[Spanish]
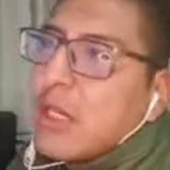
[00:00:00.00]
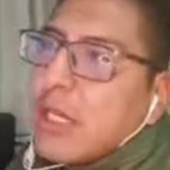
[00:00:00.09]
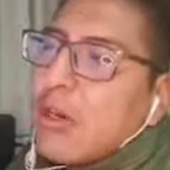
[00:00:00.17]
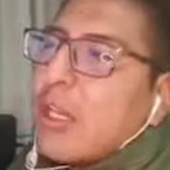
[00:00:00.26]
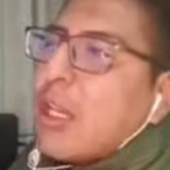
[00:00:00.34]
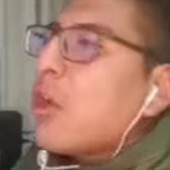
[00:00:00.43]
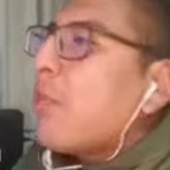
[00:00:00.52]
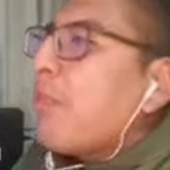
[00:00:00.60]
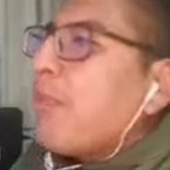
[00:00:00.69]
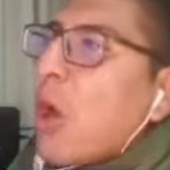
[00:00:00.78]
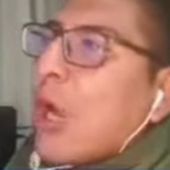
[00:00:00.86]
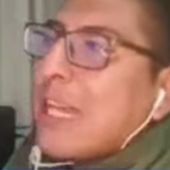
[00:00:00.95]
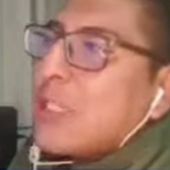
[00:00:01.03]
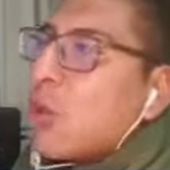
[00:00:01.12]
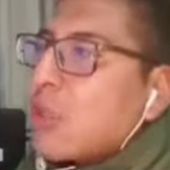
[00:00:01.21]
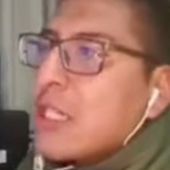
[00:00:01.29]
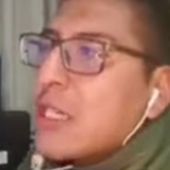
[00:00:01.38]
Y creo que yo pocas
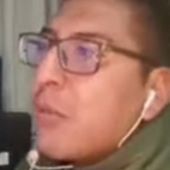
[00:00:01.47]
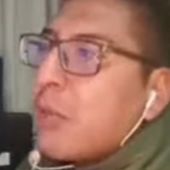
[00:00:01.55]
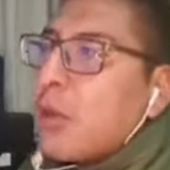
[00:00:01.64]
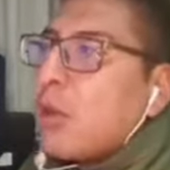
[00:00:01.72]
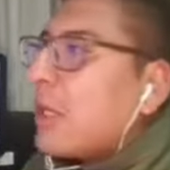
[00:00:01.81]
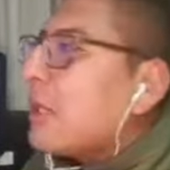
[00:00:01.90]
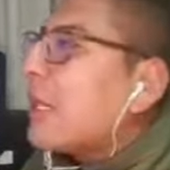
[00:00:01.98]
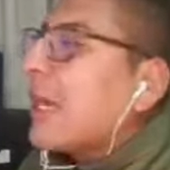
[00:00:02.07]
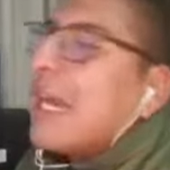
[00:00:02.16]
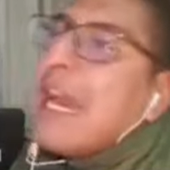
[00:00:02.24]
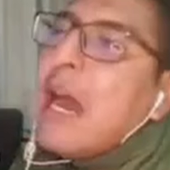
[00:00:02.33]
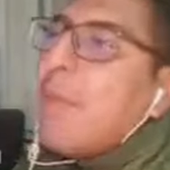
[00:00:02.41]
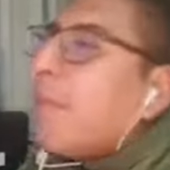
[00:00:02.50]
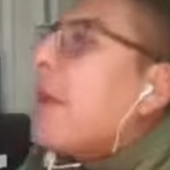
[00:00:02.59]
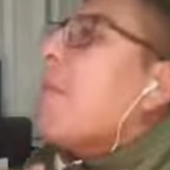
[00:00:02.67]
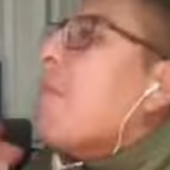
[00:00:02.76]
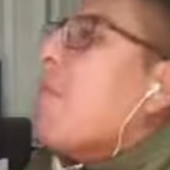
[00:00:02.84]
cosas le puedo criticar a
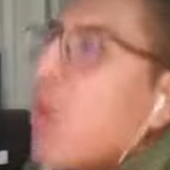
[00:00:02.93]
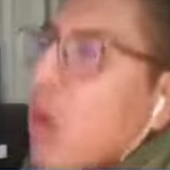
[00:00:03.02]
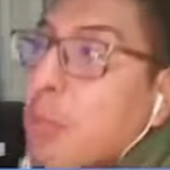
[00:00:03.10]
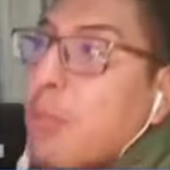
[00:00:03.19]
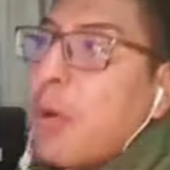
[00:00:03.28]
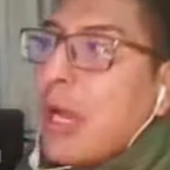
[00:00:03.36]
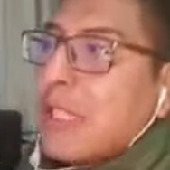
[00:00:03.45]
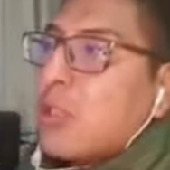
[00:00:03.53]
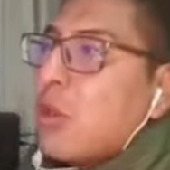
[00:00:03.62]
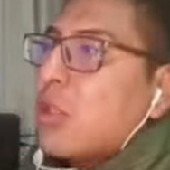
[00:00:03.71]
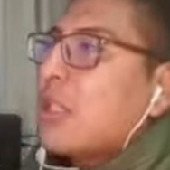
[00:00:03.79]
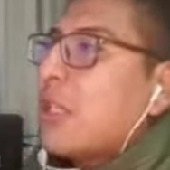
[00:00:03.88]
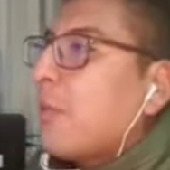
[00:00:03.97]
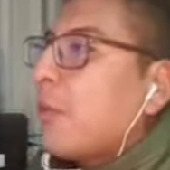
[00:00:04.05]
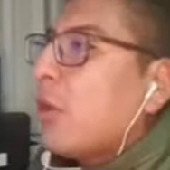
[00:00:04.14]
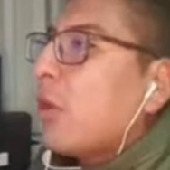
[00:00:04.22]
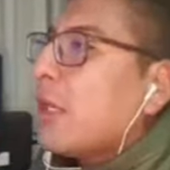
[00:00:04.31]
Lampe, muy pocas cosas le
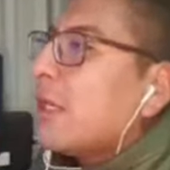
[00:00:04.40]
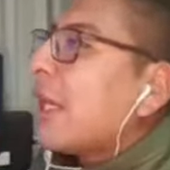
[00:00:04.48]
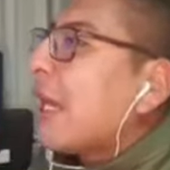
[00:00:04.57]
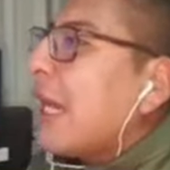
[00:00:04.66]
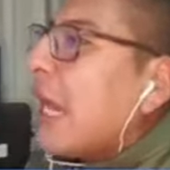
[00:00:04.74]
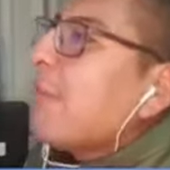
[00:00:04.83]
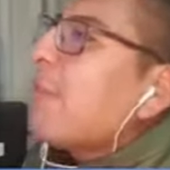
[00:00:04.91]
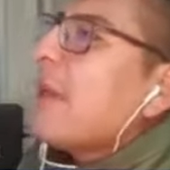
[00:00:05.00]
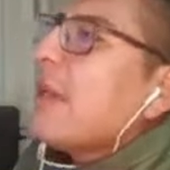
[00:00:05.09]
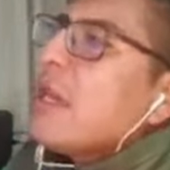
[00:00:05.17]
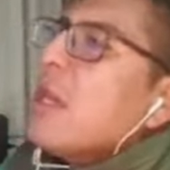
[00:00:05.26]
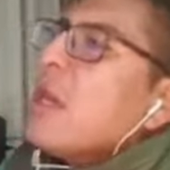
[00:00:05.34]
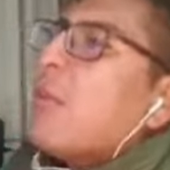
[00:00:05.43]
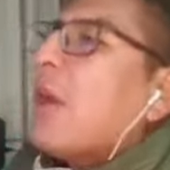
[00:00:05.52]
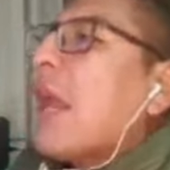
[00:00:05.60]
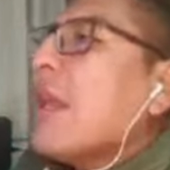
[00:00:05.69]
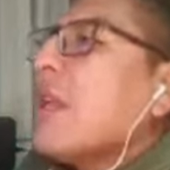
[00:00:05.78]
puedo criticar a Lampe
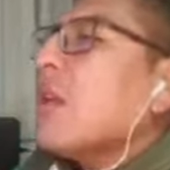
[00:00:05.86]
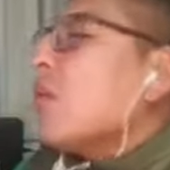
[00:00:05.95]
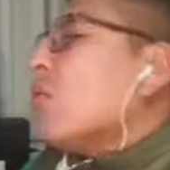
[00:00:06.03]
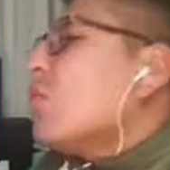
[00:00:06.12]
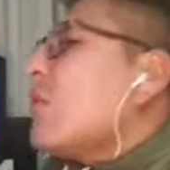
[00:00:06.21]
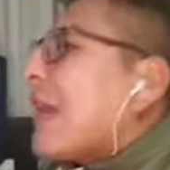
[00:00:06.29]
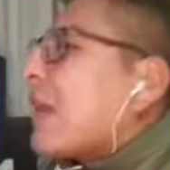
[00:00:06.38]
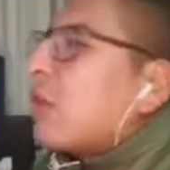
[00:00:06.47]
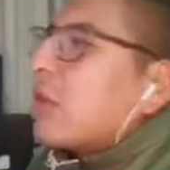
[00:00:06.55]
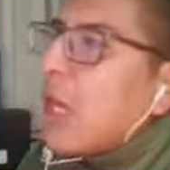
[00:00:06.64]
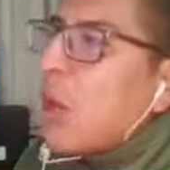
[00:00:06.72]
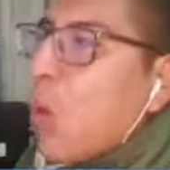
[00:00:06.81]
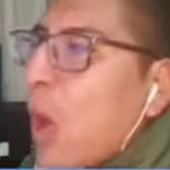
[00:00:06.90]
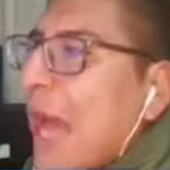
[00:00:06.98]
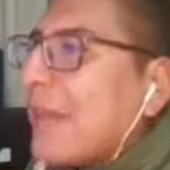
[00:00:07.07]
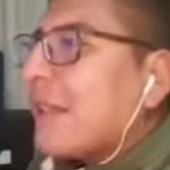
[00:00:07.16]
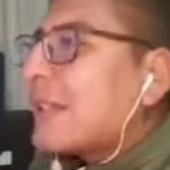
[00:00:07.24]
por ahí una que otra
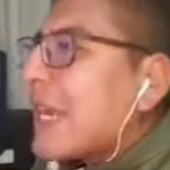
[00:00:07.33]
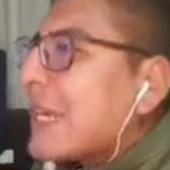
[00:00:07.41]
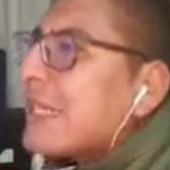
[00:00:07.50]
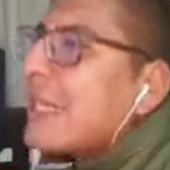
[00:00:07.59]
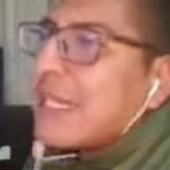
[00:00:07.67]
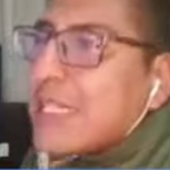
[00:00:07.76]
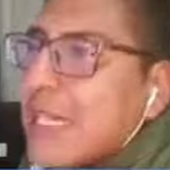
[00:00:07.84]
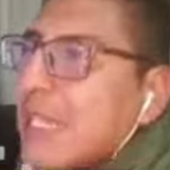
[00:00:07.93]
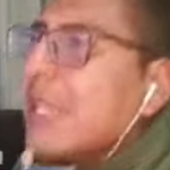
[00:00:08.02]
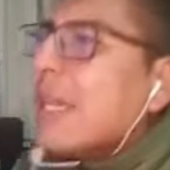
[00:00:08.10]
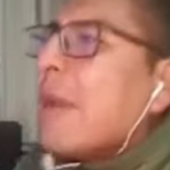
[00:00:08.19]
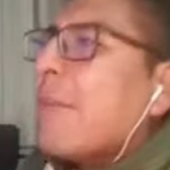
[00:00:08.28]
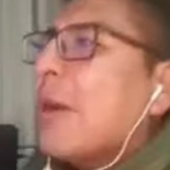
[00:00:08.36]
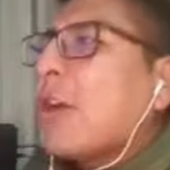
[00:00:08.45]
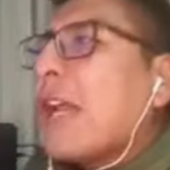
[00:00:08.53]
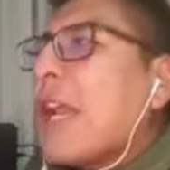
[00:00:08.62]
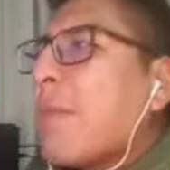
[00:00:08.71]
jugada en salida, sí,
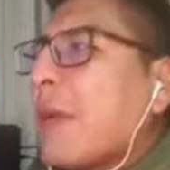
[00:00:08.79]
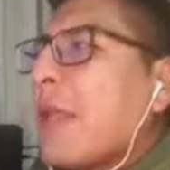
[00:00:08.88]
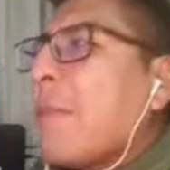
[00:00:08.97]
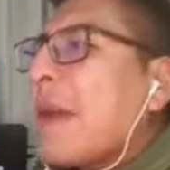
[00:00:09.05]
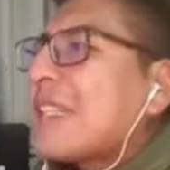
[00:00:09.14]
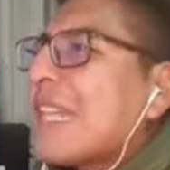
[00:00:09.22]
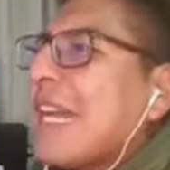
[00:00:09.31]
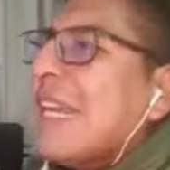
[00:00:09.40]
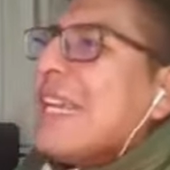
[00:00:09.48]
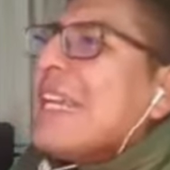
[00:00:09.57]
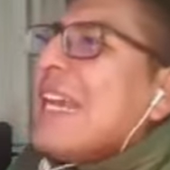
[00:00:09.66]
pero que le puede pasar